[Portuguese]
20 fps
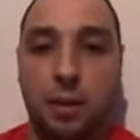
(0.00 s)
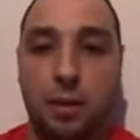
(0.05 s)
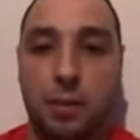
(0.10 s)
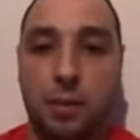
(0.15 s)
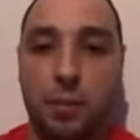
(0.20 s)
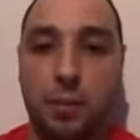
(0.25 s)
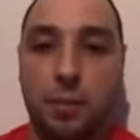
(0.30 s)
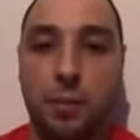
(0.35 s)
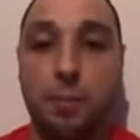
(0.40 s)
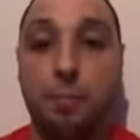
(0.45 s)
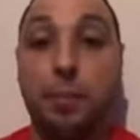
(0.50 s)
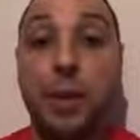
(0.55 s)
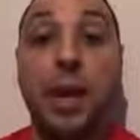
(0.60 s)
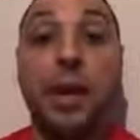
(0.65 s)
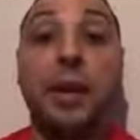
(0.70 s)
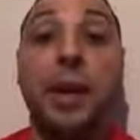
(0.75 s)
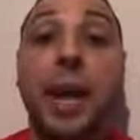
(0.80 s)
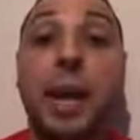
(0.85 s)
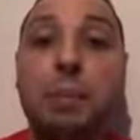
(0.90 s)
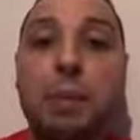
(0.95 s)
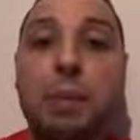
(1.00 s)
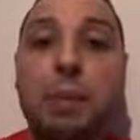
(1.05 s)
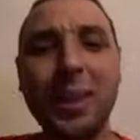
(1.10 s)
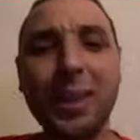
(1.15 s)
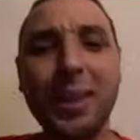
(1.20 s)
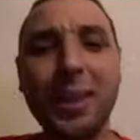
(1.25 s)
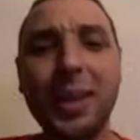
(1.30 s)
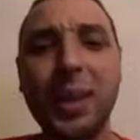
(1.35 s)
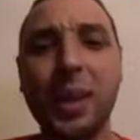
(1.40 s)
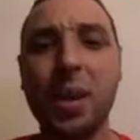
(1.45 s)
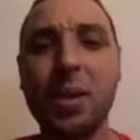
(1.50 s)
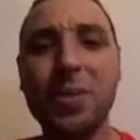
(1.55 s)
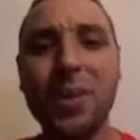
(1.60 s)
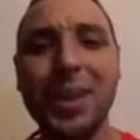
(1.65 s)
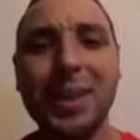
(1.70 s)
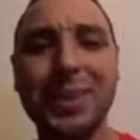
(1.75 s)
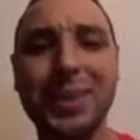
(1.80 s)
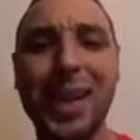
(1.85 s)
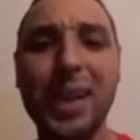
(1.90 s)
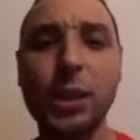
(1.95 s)
Um neném querendo
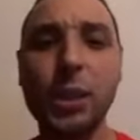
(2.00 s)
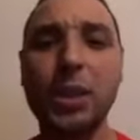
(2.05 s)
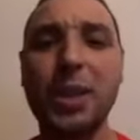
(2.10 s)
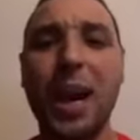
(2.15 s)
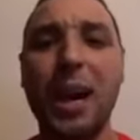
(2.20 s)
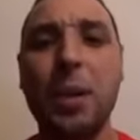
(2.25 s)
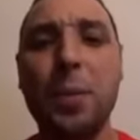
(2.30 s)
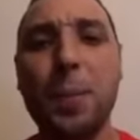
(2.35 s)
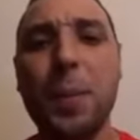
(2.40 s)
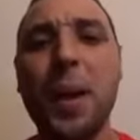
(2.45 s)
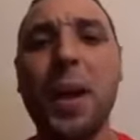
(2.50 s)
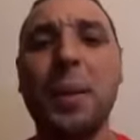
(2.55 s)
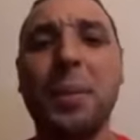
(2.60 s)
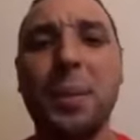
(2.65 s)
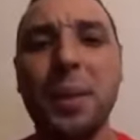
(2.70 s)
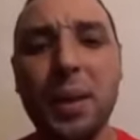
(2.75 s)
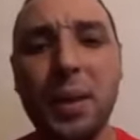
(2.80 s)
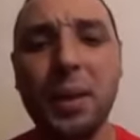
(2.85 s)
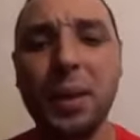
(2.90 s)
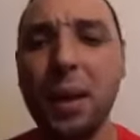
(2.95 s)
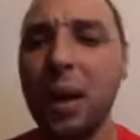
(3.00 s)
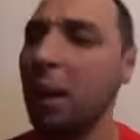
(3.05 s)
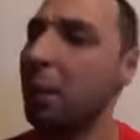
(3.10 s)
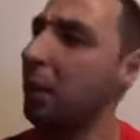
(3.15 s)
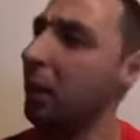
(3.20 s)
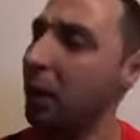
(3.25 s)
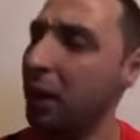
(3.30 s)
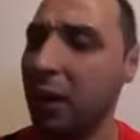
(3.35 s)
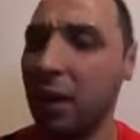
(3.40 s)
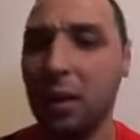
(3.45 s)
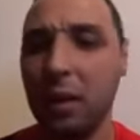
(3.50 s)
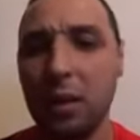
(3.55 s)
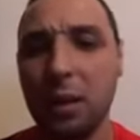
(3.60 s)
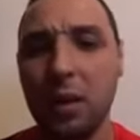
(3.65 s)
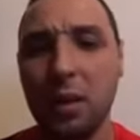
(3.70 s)
cantar de galo pra mim, né, mané?